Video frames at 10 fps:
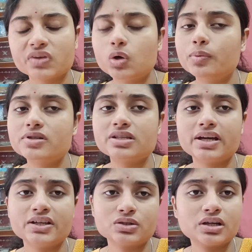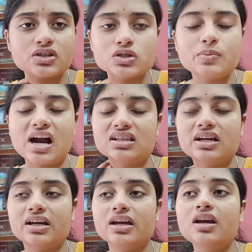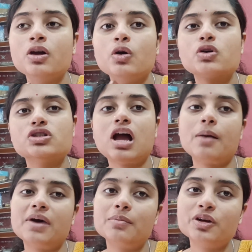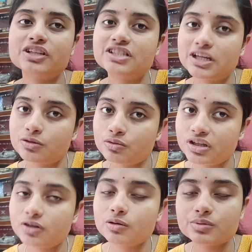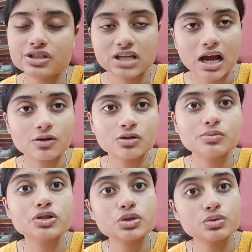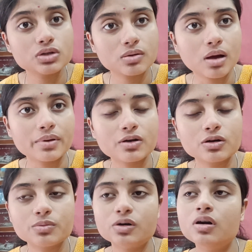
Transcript: উপোস থাকে কিছু না কিছু বার থাকে ওই জন্য আমার মতে যেটুকুনি করব যা করব সুন্দরভাবে করব